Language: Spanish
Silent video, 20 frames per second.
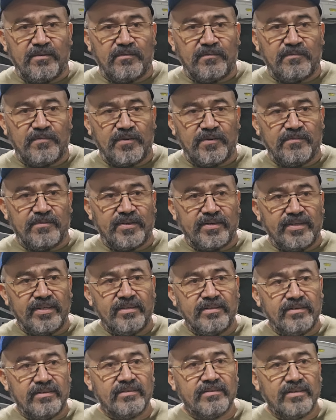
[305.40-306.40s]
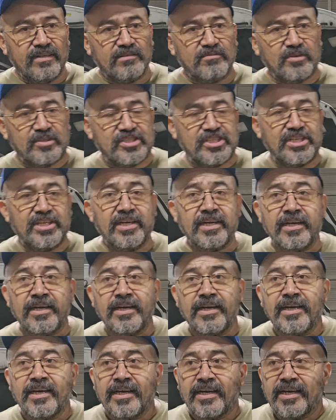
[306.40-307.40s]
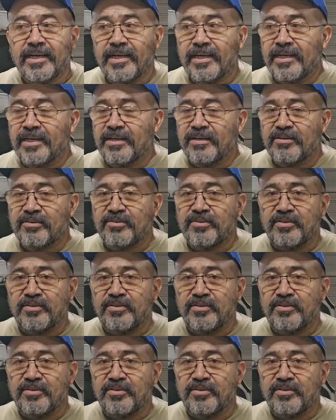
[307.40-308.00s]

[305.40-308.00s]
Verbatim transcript: fever, algo así eh,